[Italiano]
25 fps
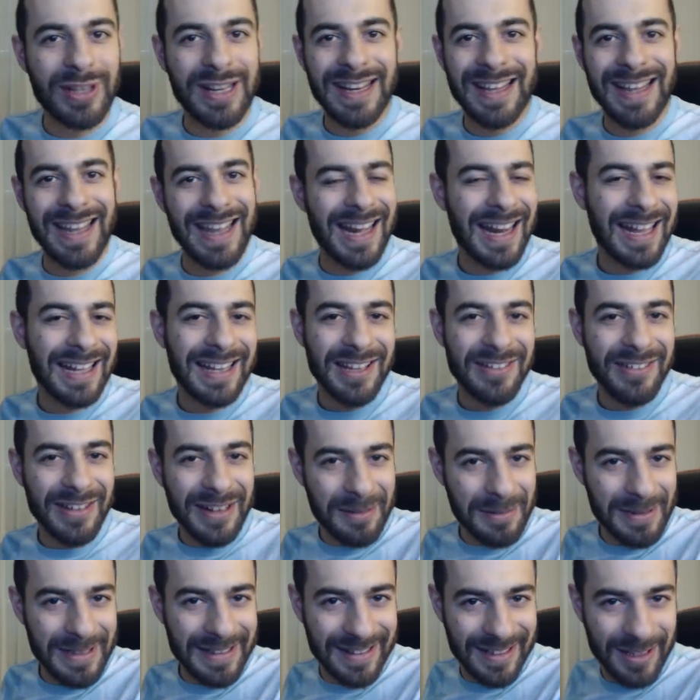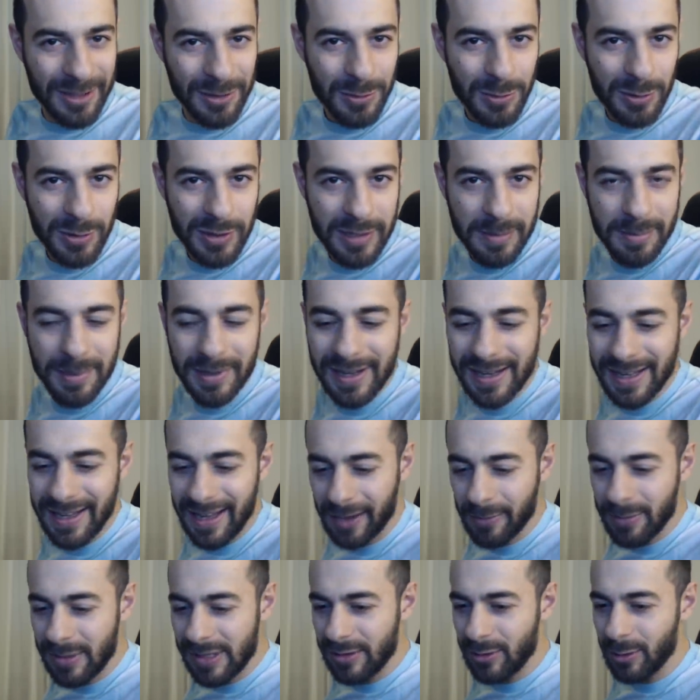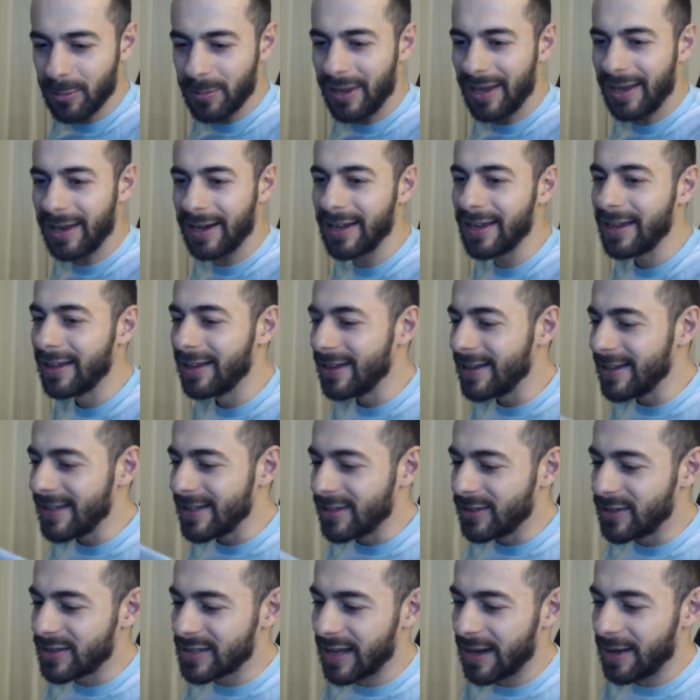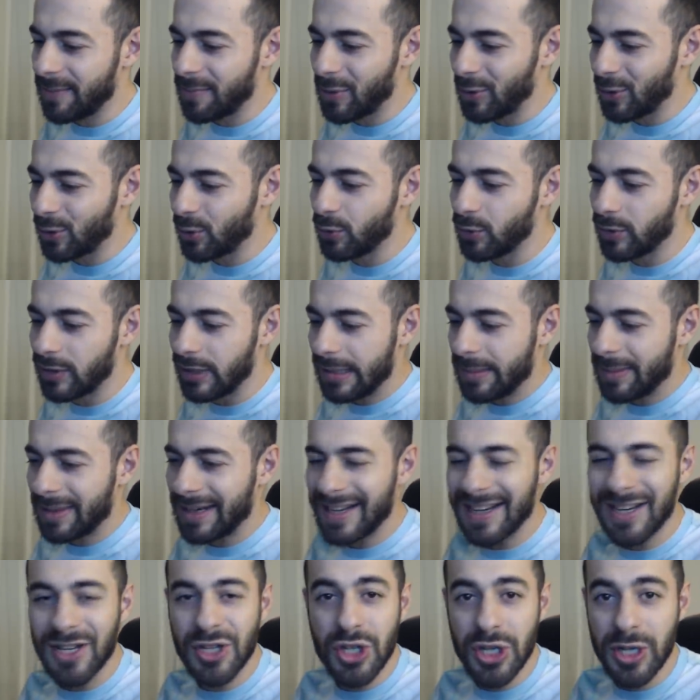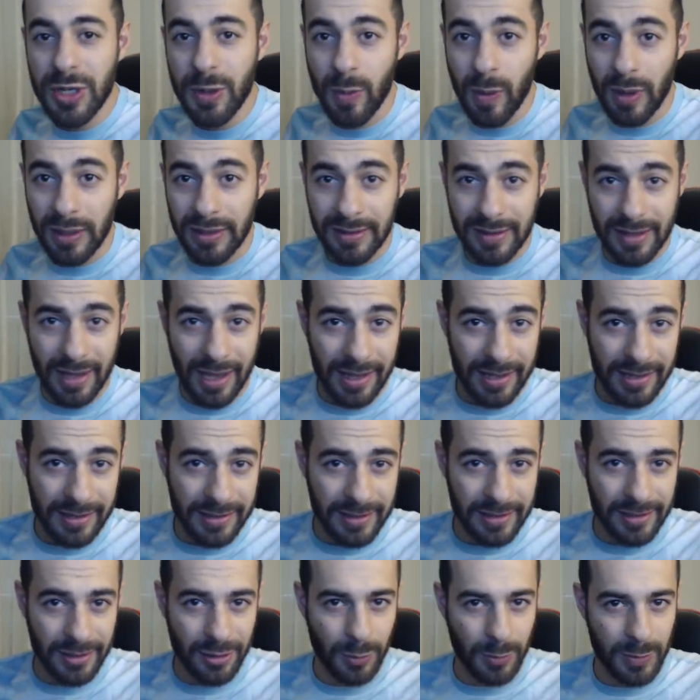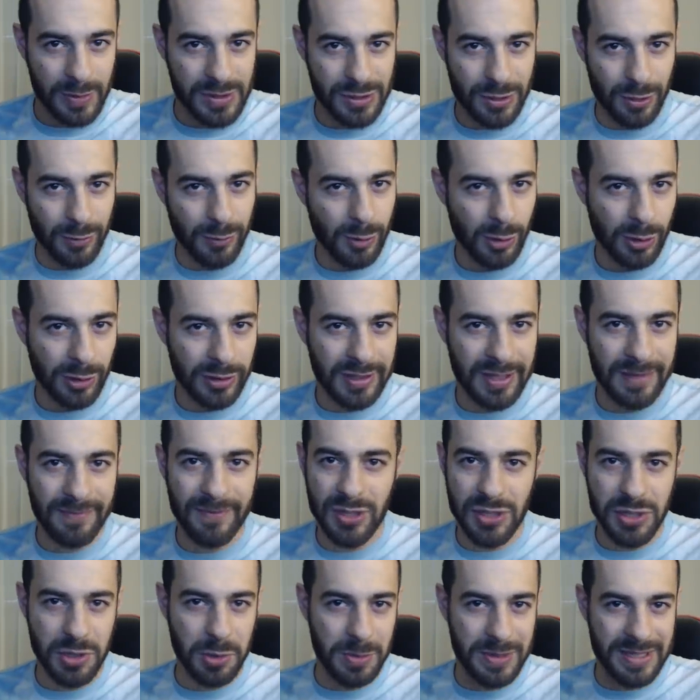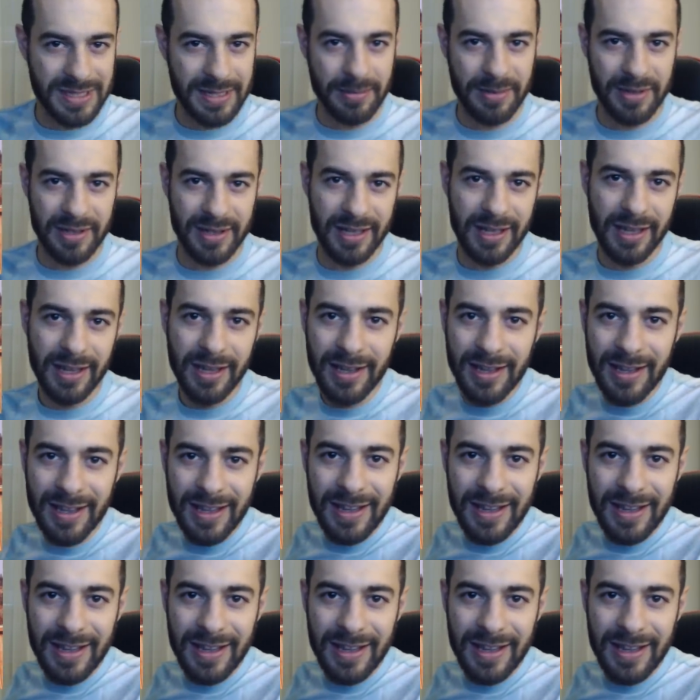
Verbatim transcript: triggerati veramente tutti perché a quanto pare sarebbero dovuti rimanere 50 anni dentro questo volto, invece come sapete